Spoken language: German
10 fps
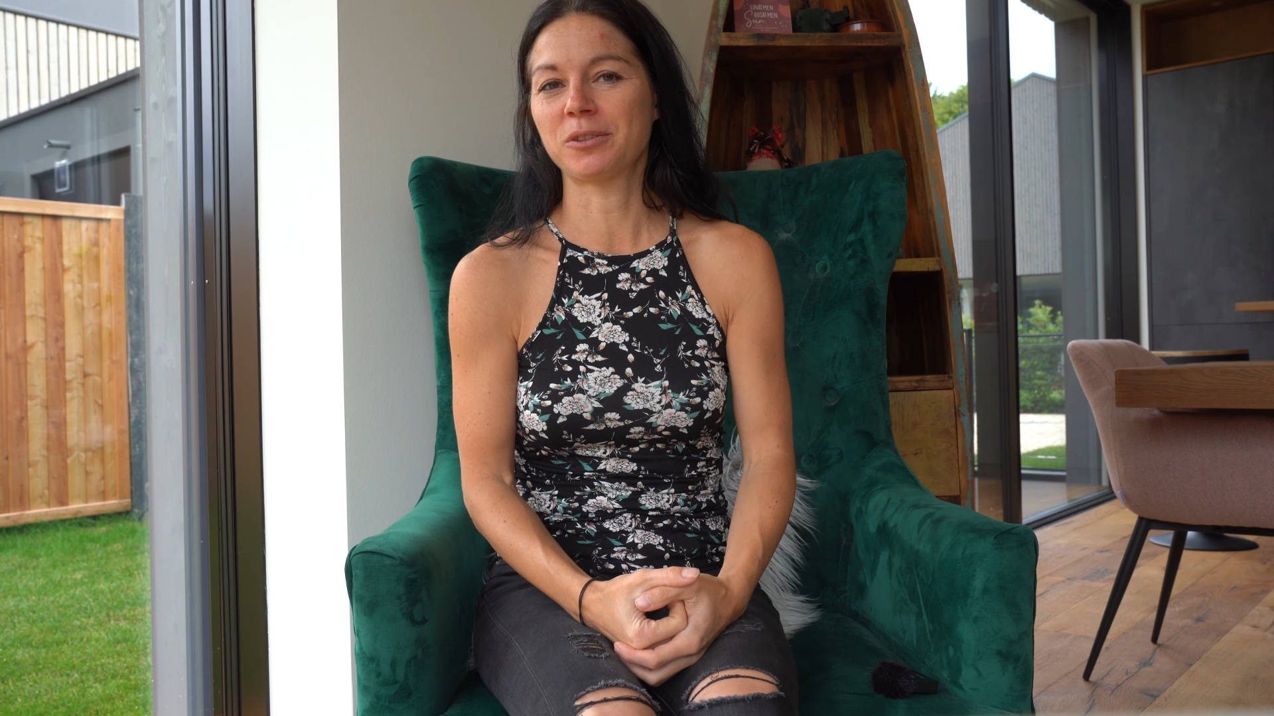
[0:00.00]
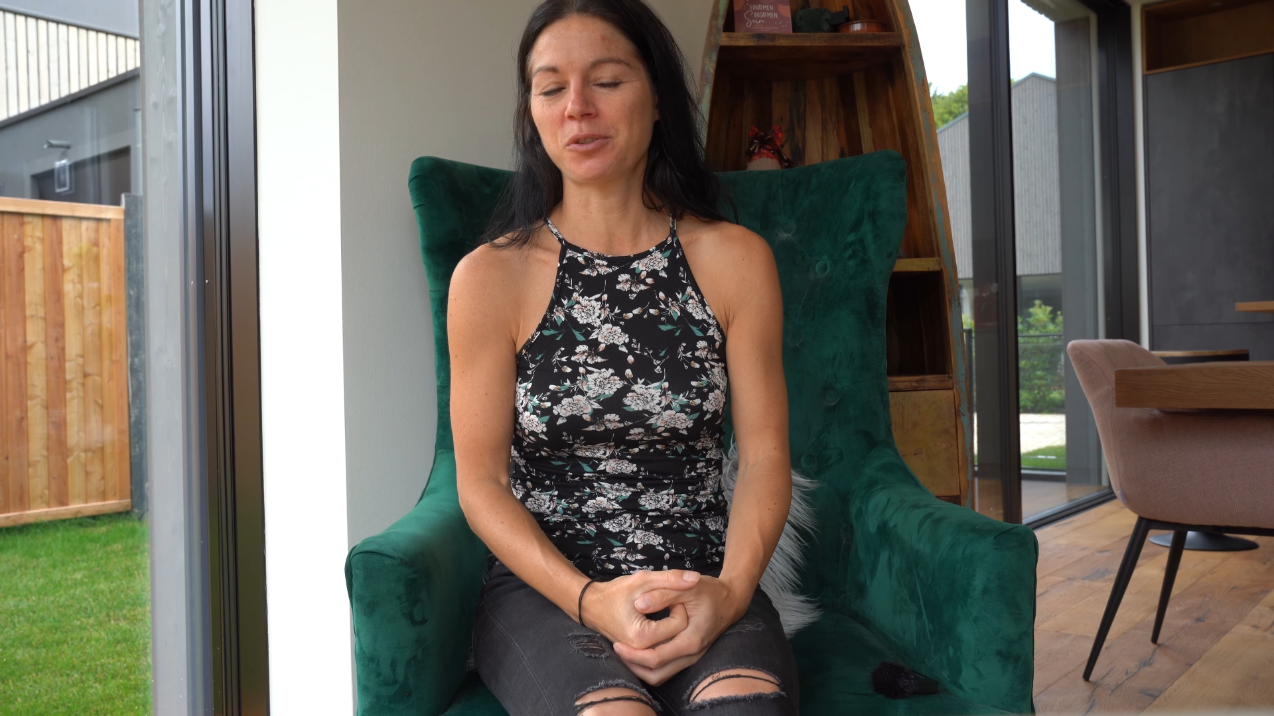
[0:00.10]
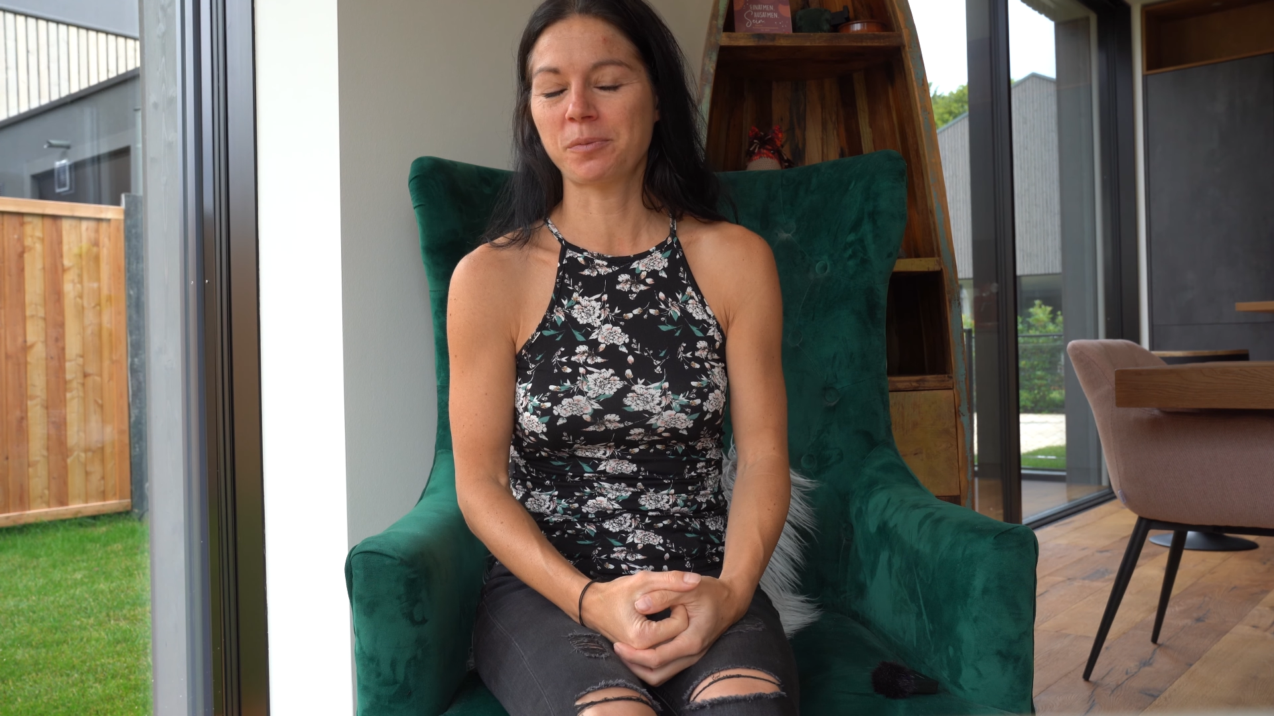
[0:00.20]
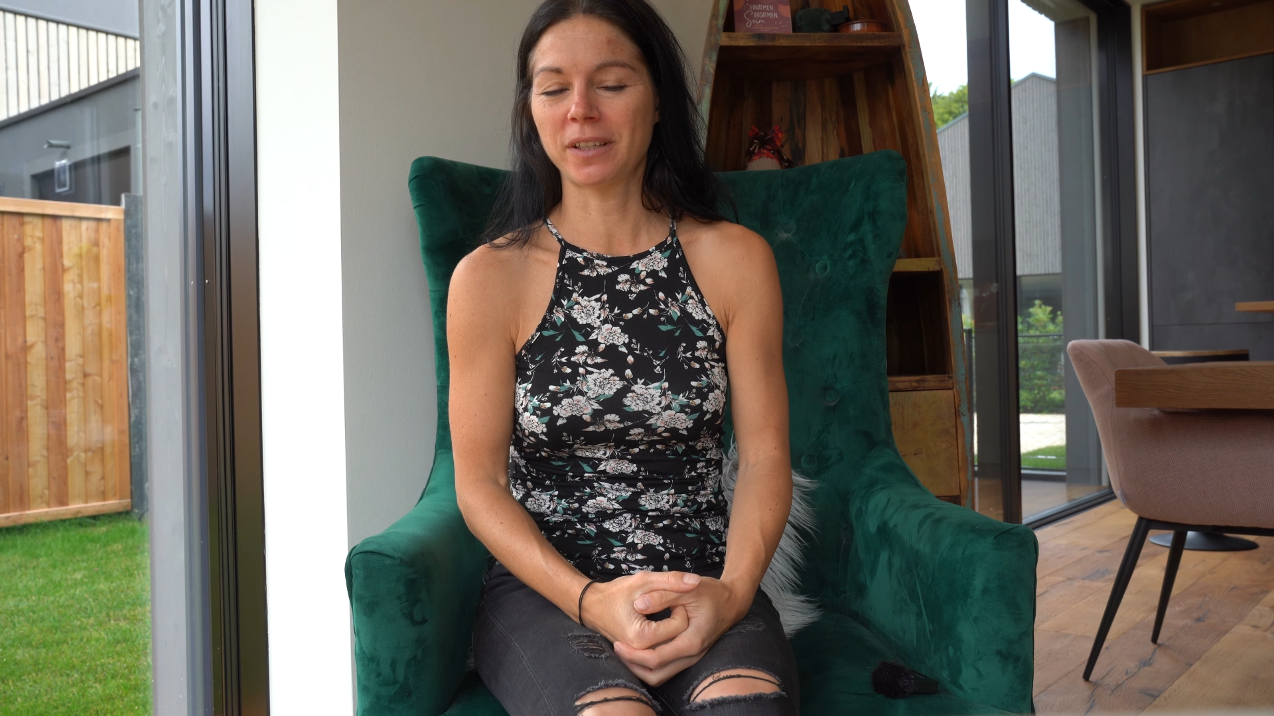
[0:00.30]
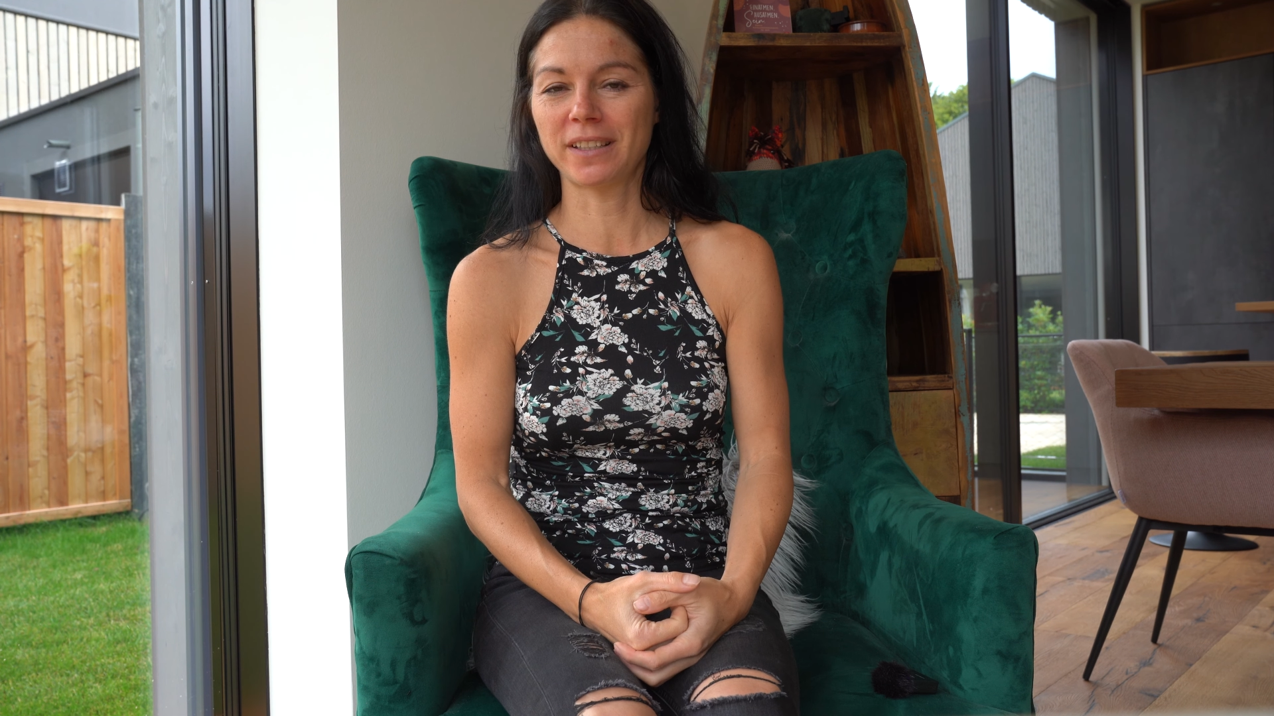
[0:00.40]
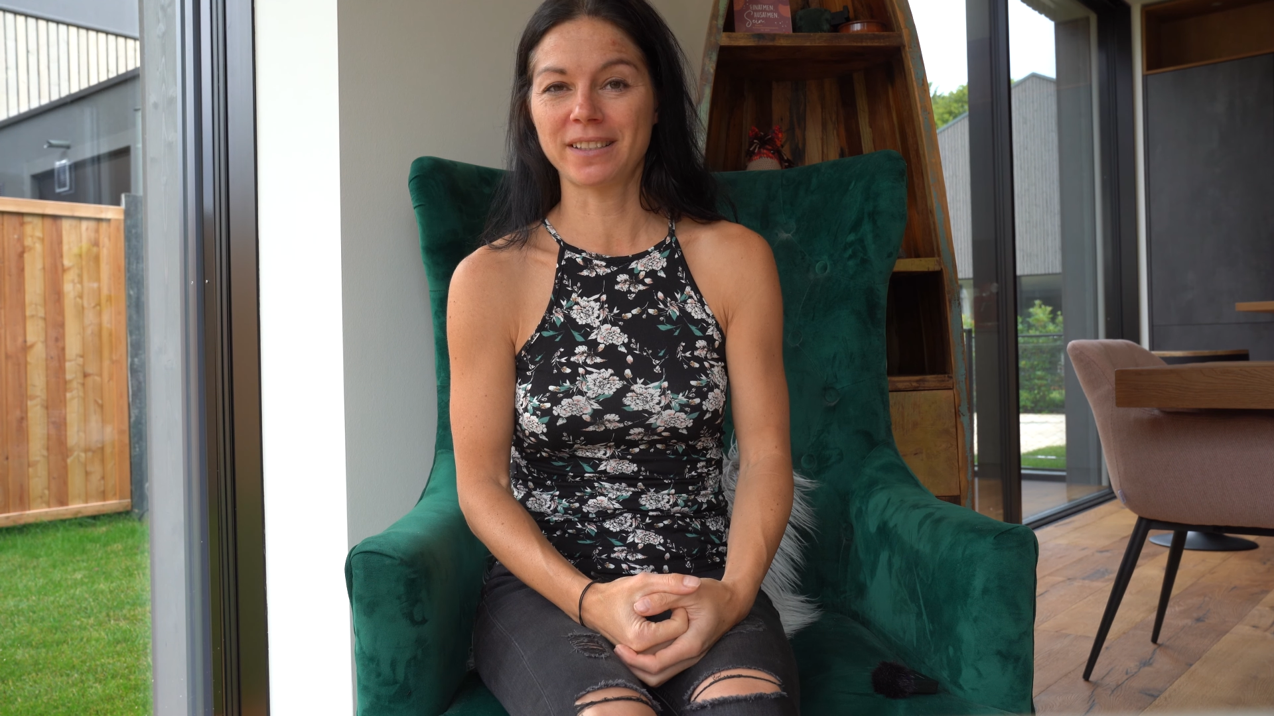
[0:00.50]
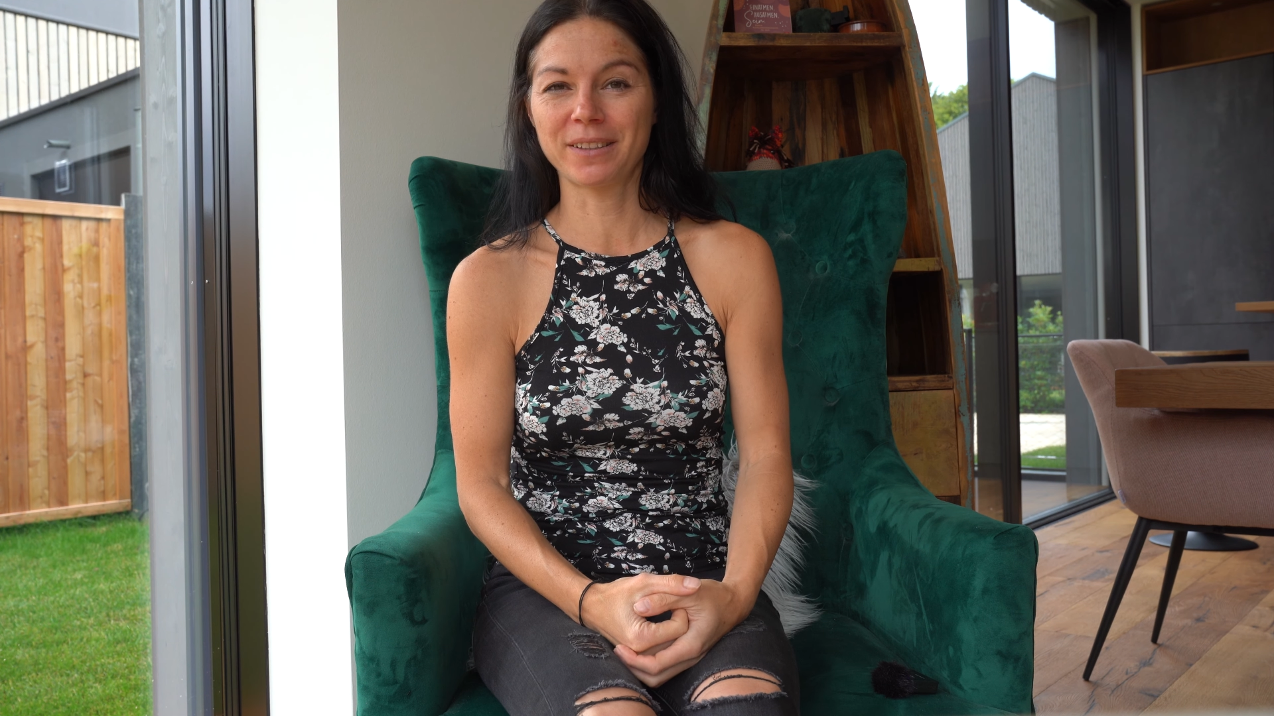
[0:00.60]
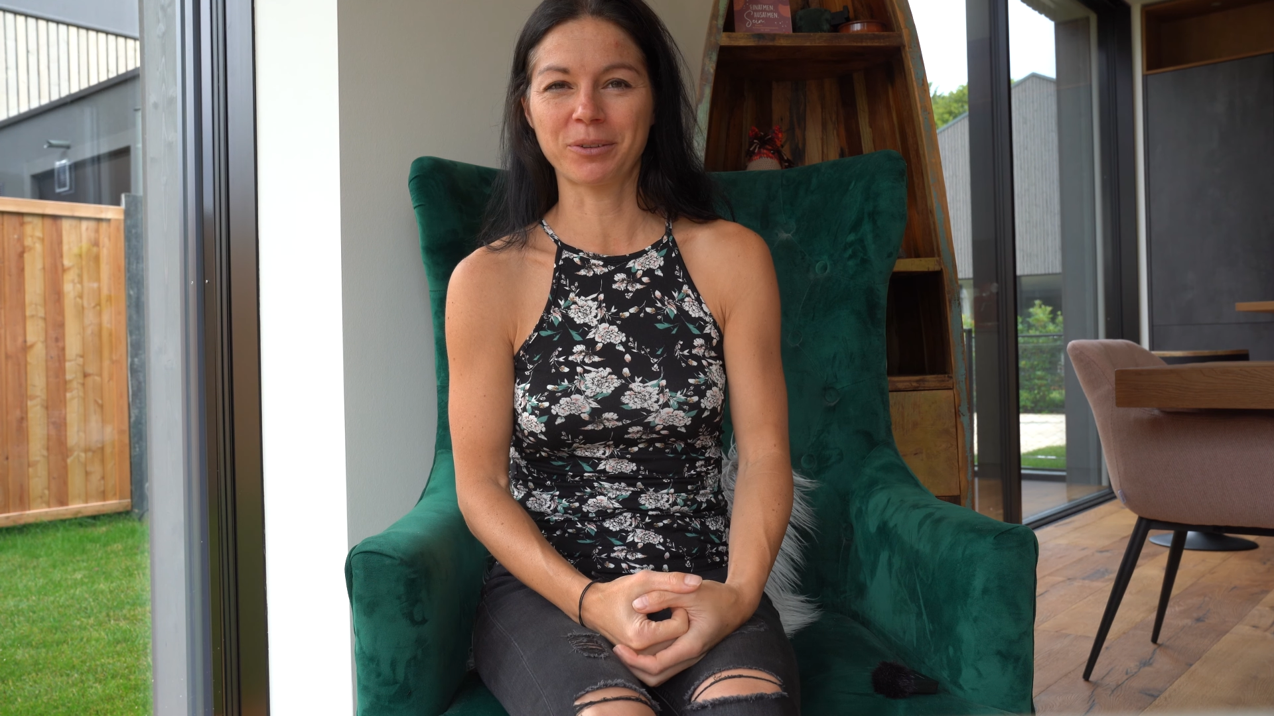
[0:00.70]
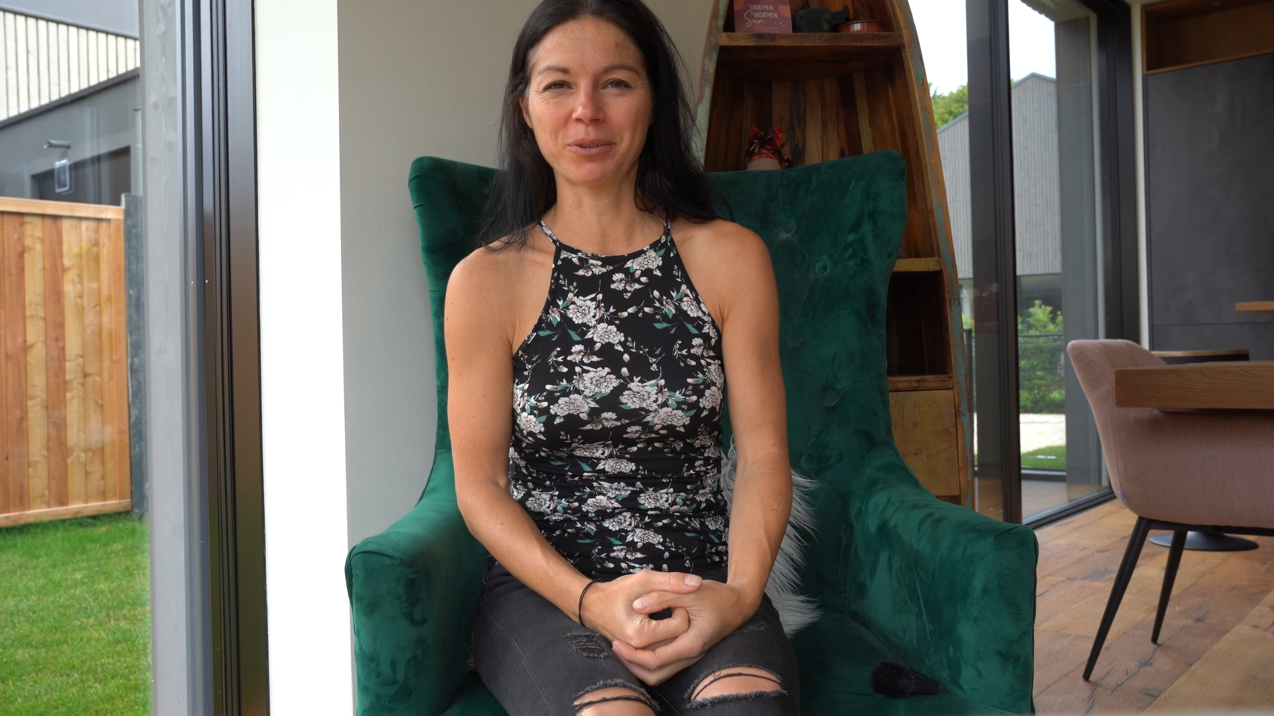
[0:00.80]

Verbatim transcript: aussprechen.